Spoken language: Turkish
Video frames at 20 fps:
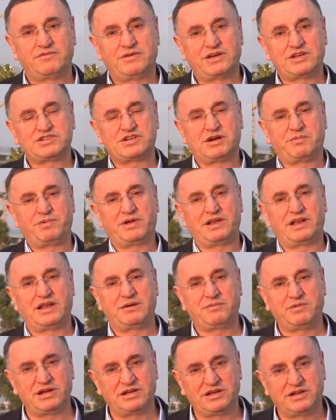ve
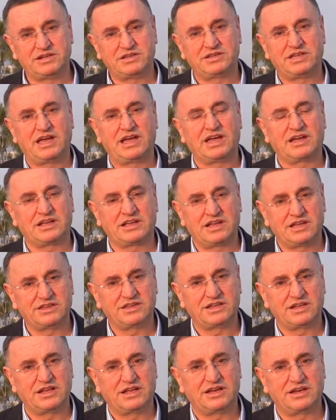şapelle birlikte
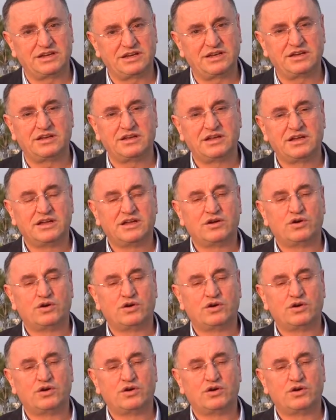eklentilerinin